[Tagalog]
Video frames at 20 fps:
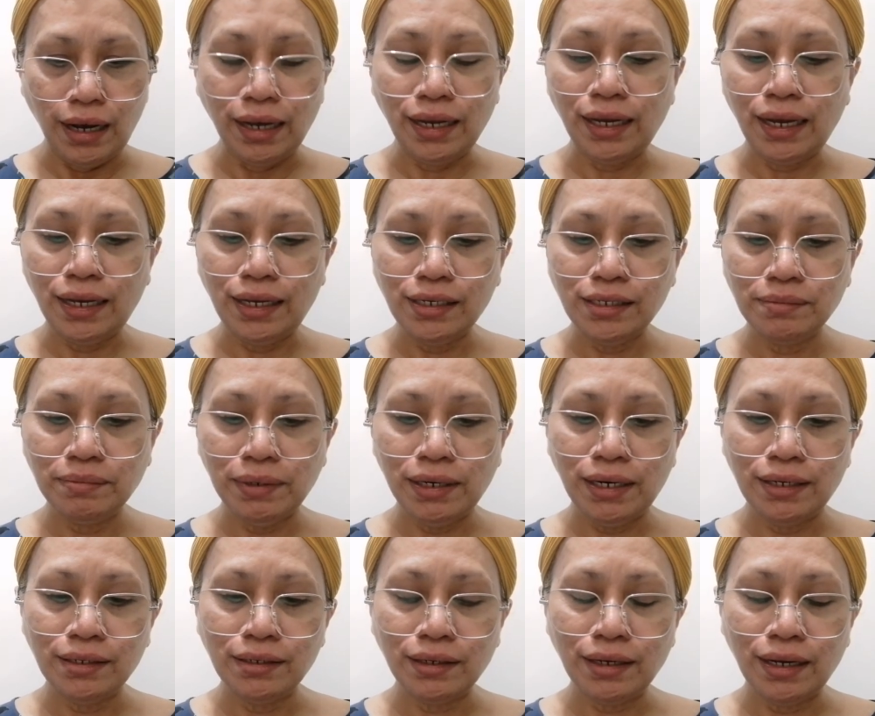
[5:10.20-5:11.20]
ay kay Ispe
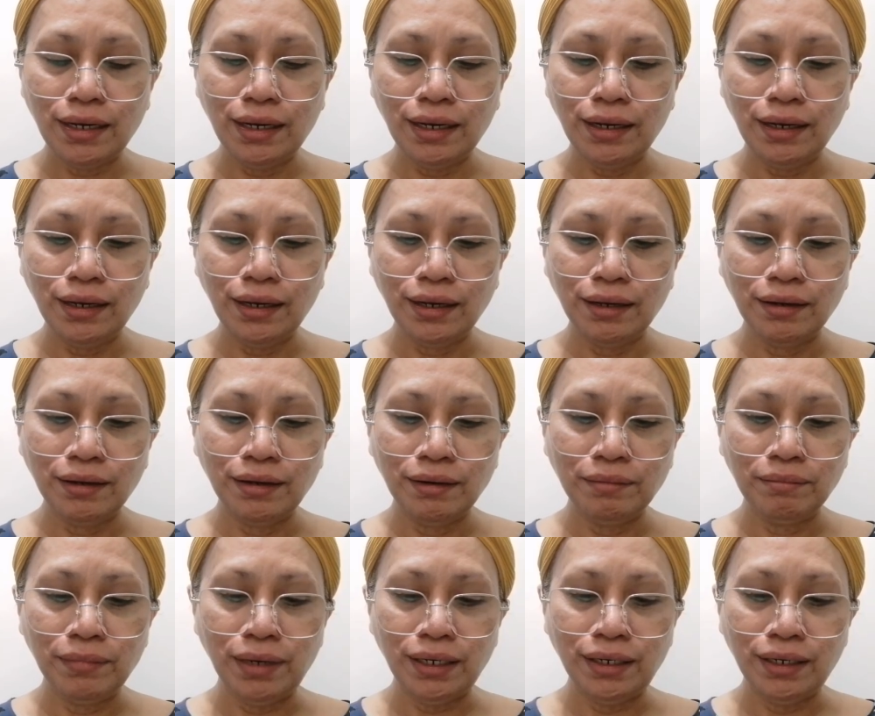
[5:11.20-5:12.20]
kay
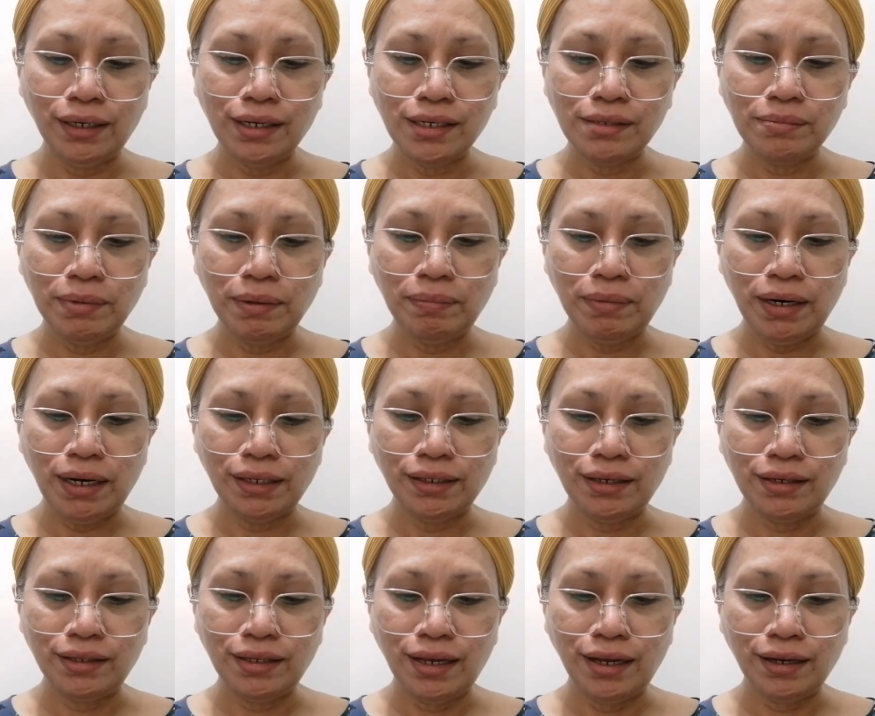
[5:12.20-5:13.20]
Mother Ispe pala
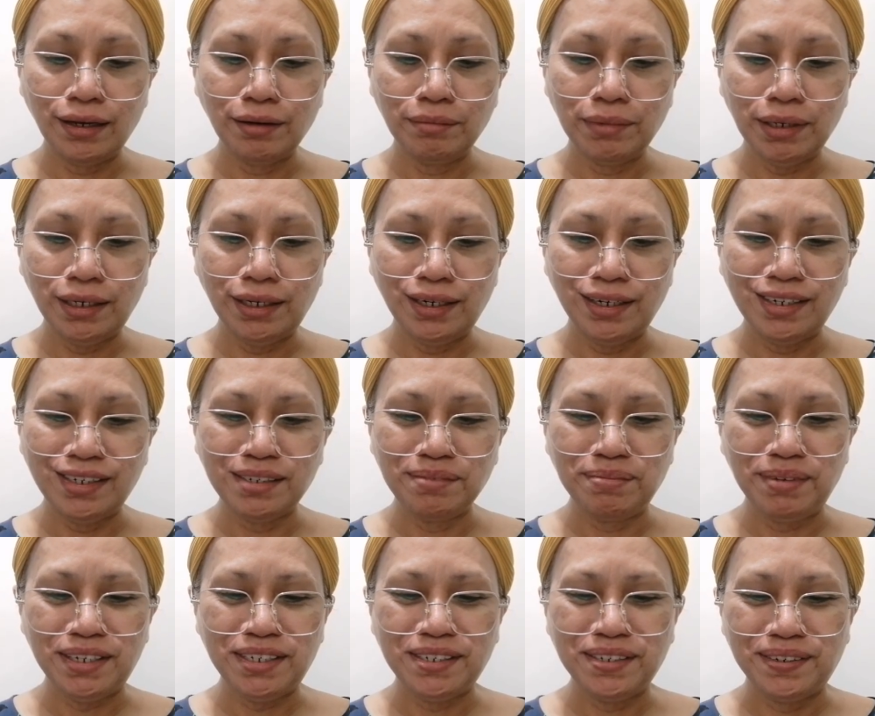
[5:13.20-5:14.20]
to thank you Mother
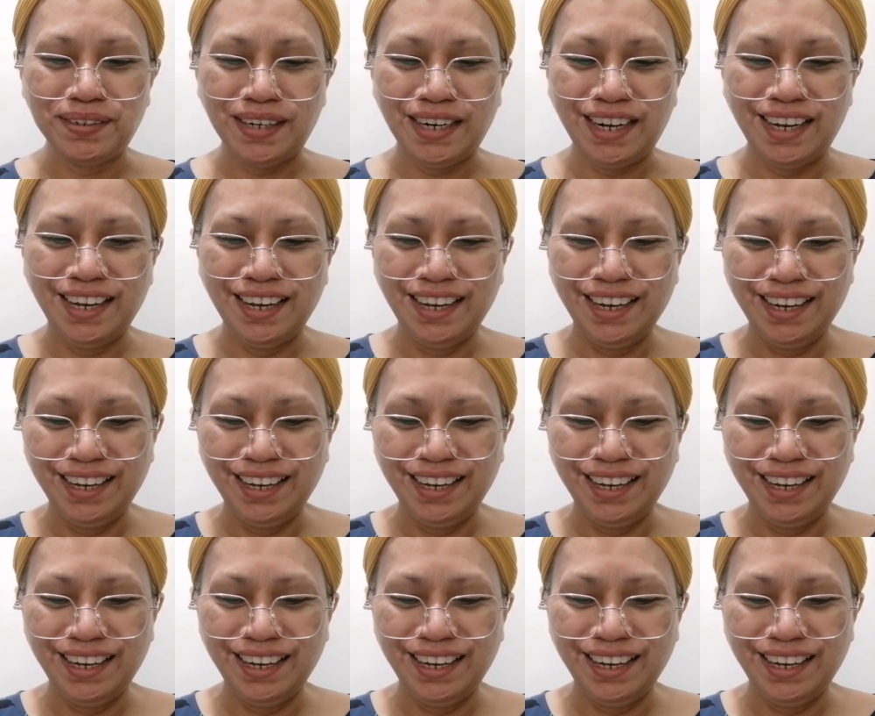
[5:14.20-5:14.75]
Ispe sorry